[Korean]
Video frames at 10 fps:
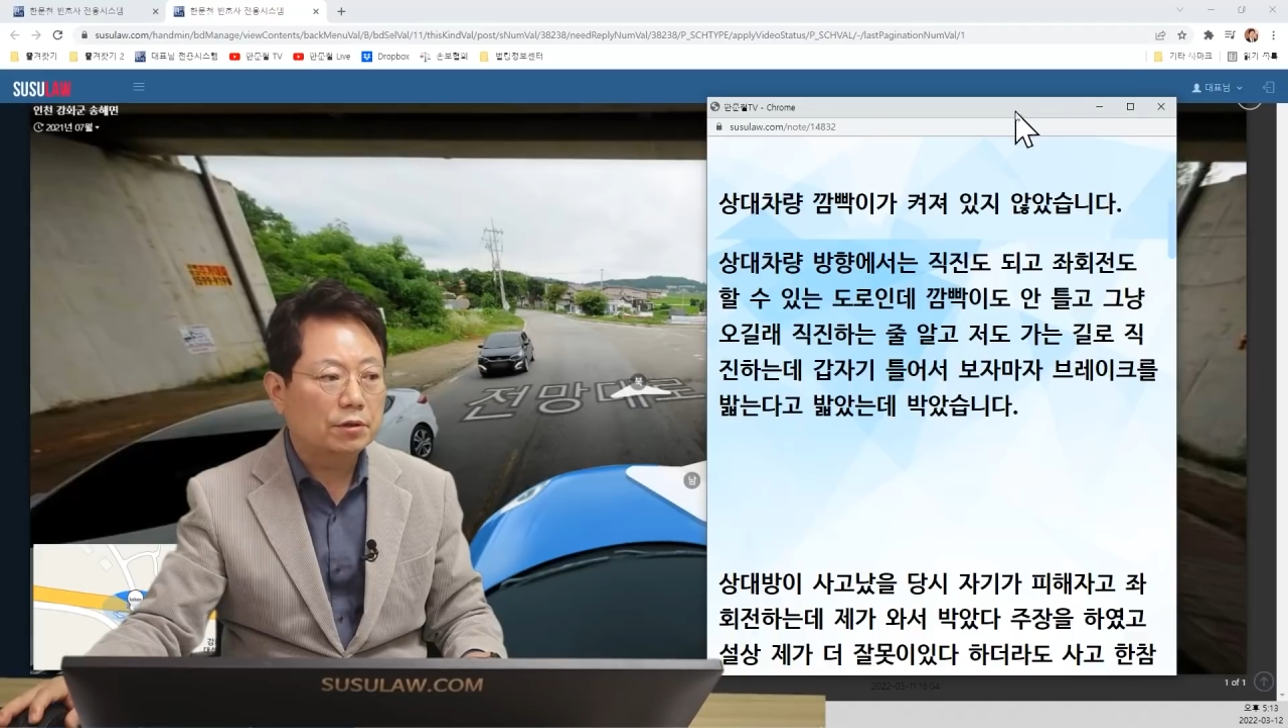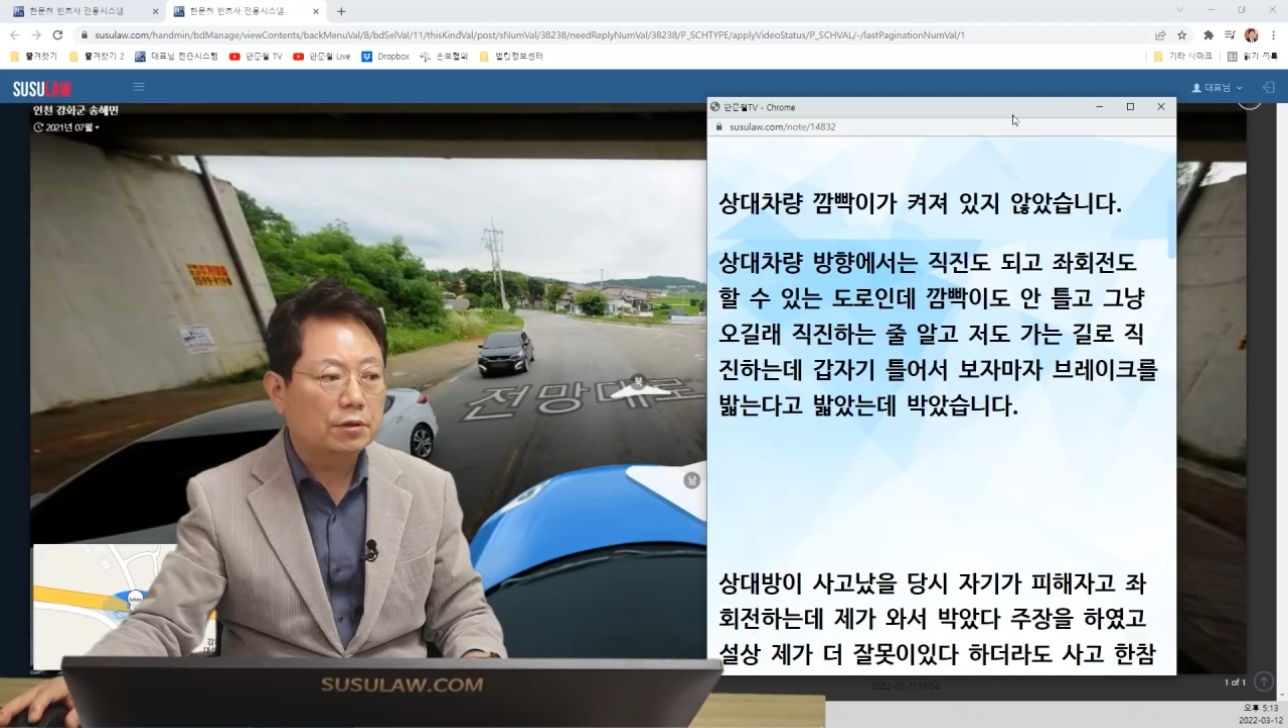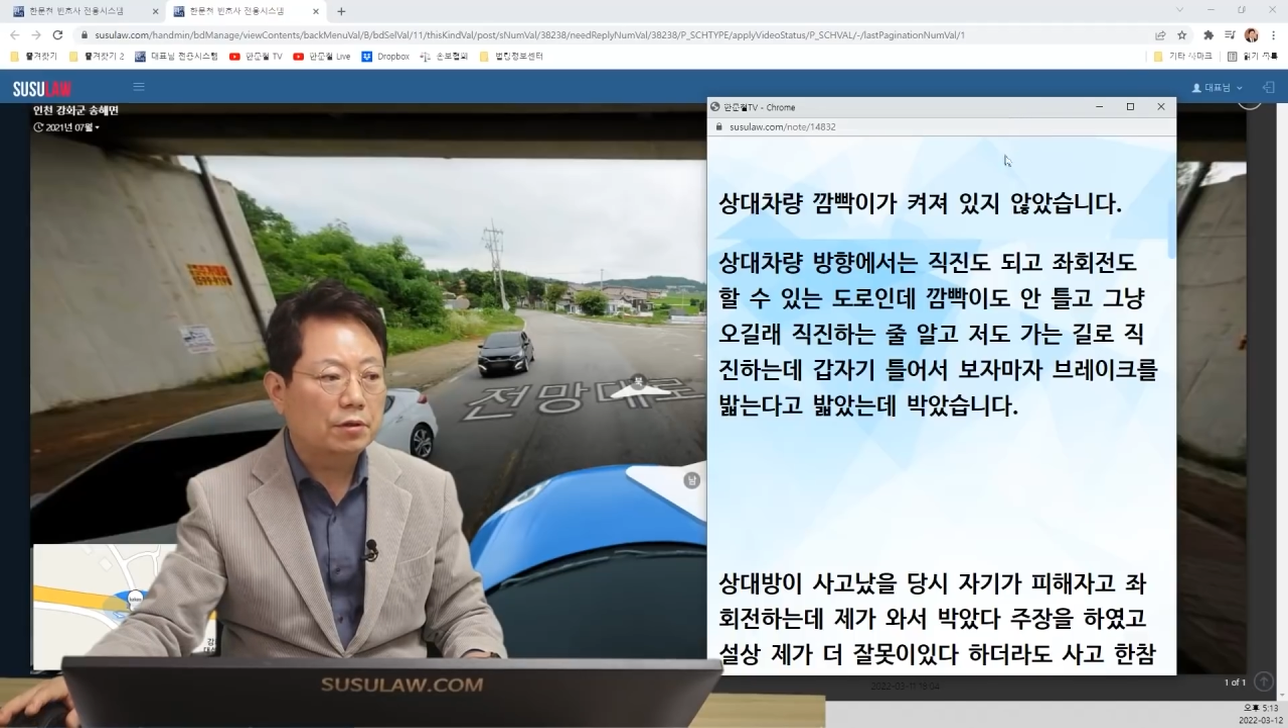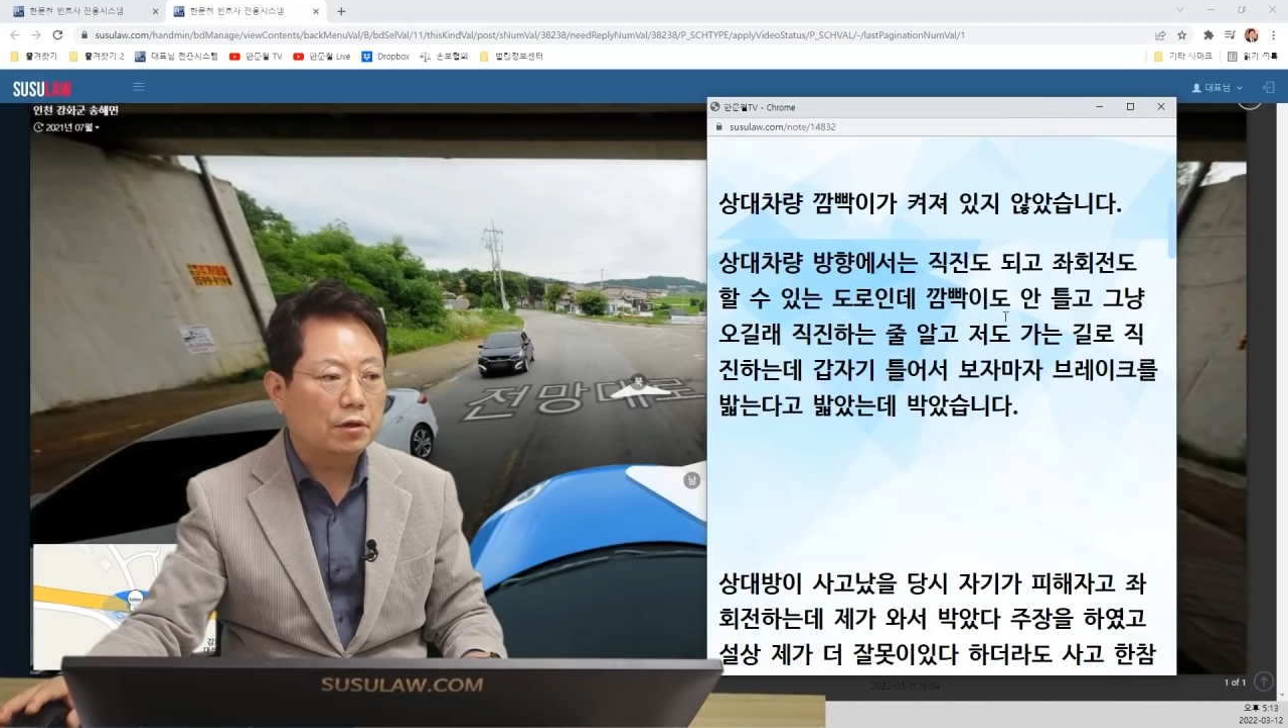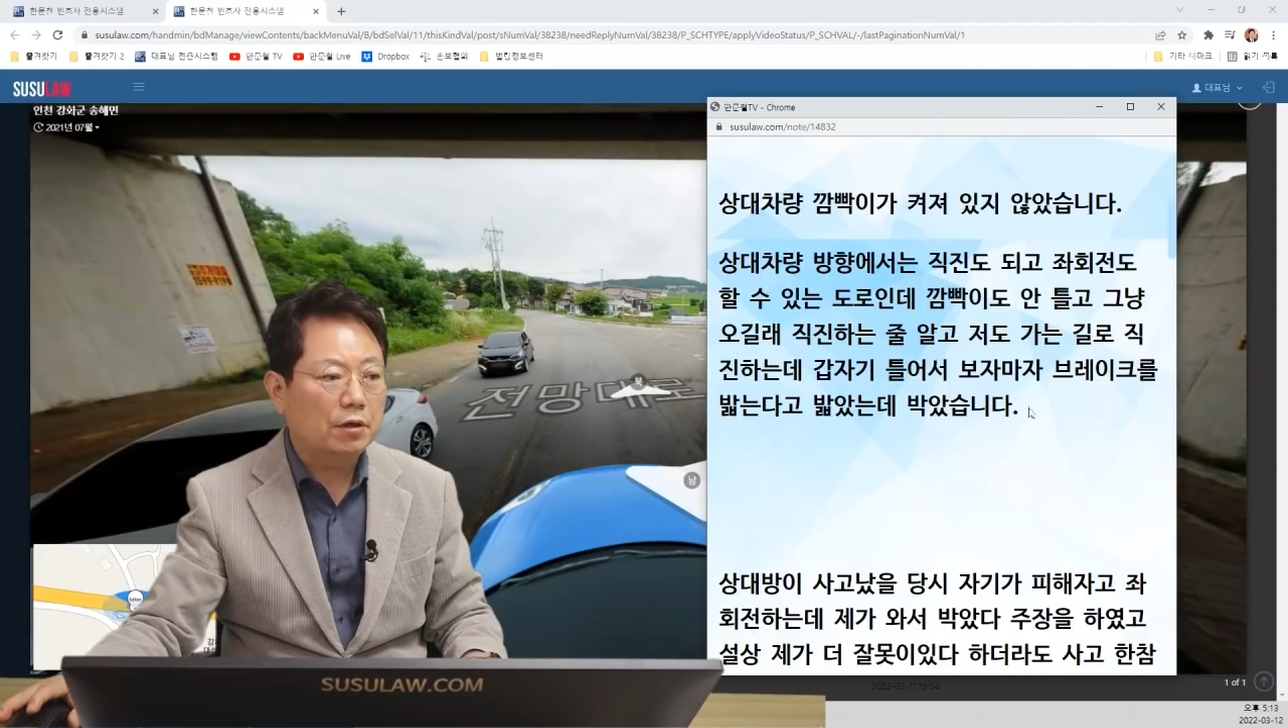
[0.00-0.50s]

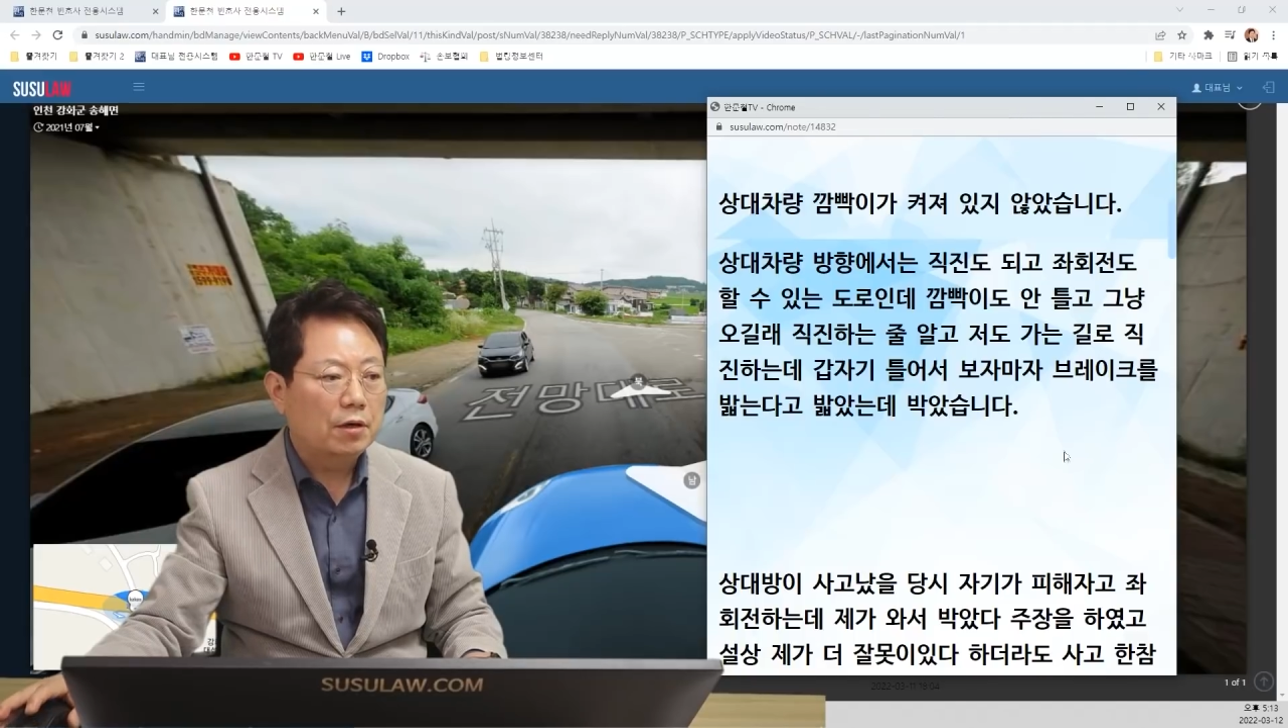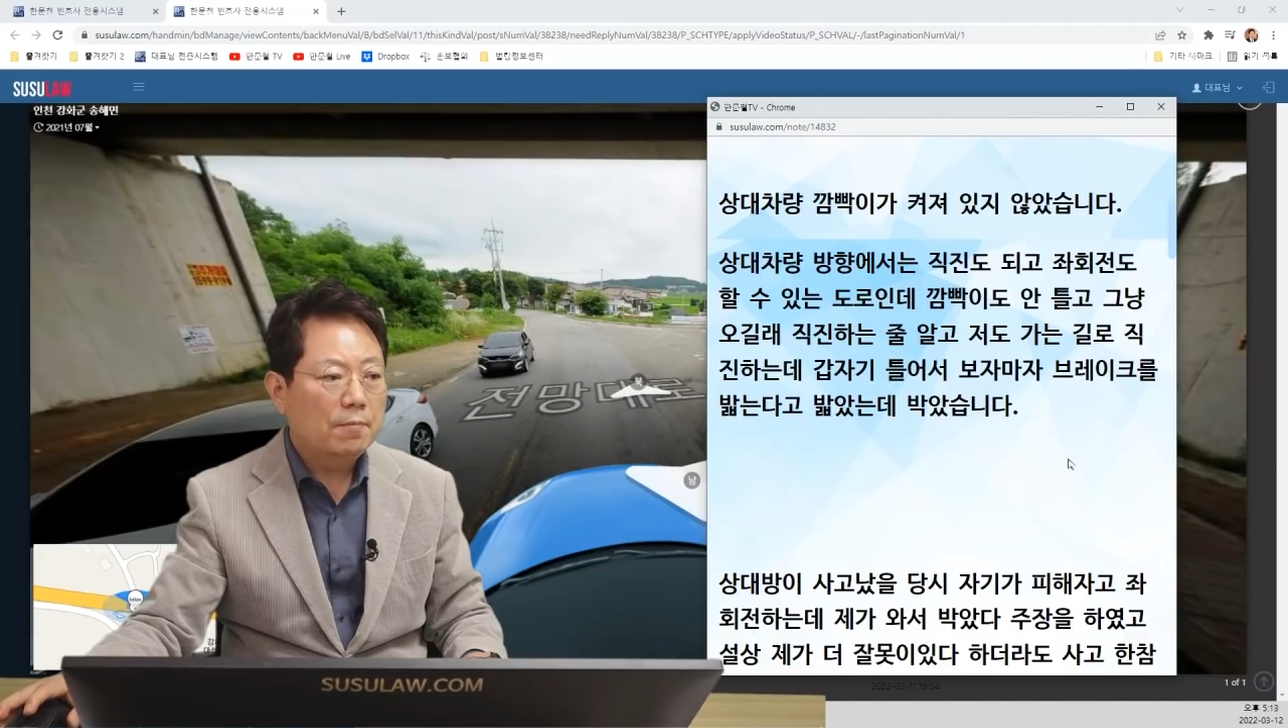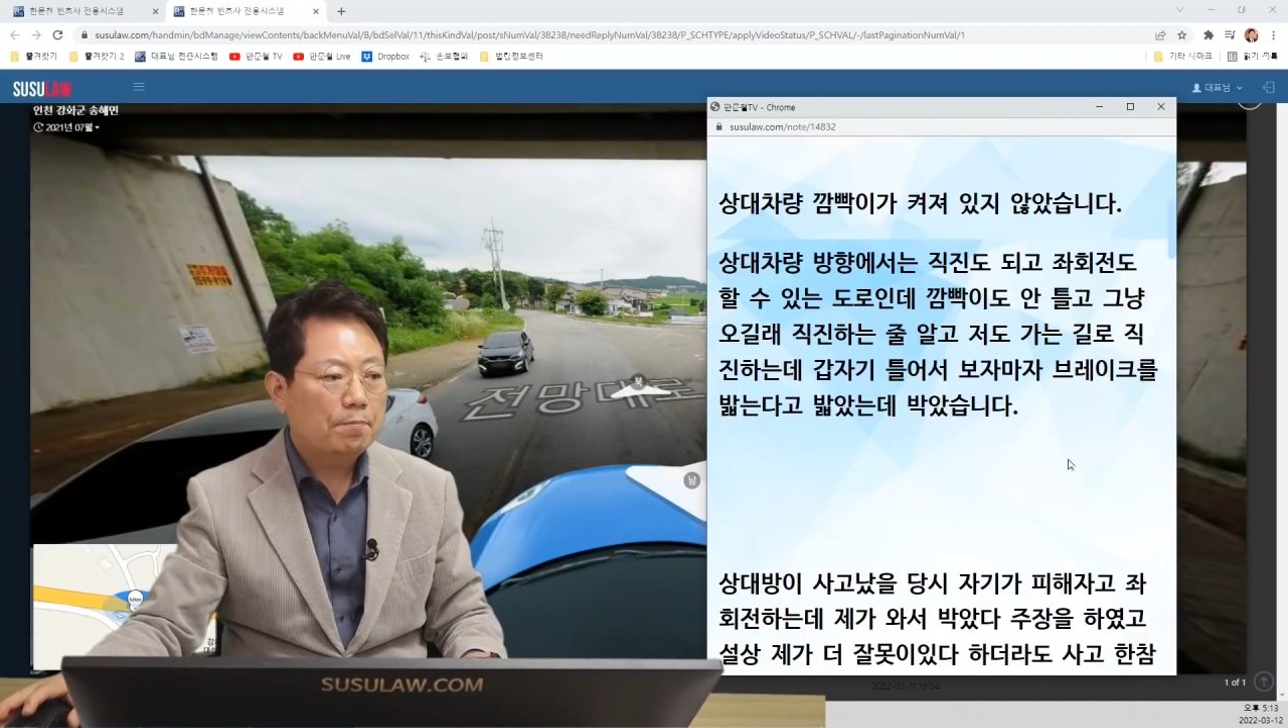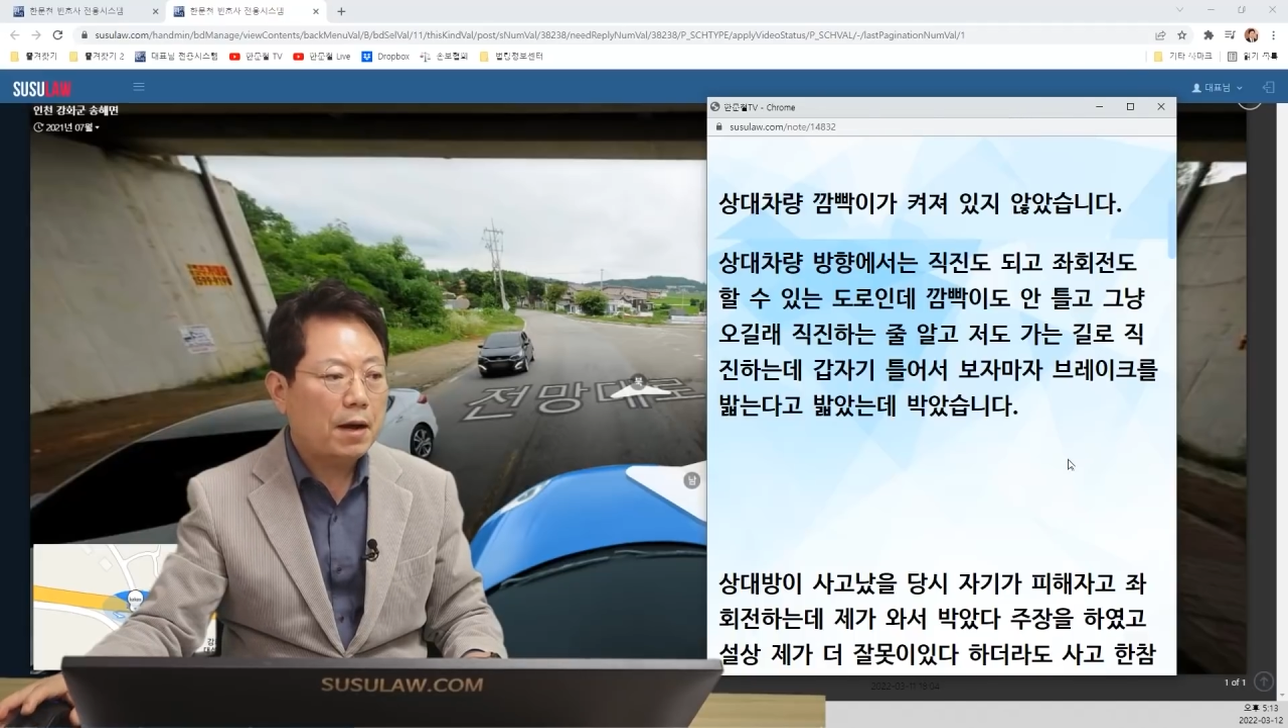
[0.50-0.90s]
거예요.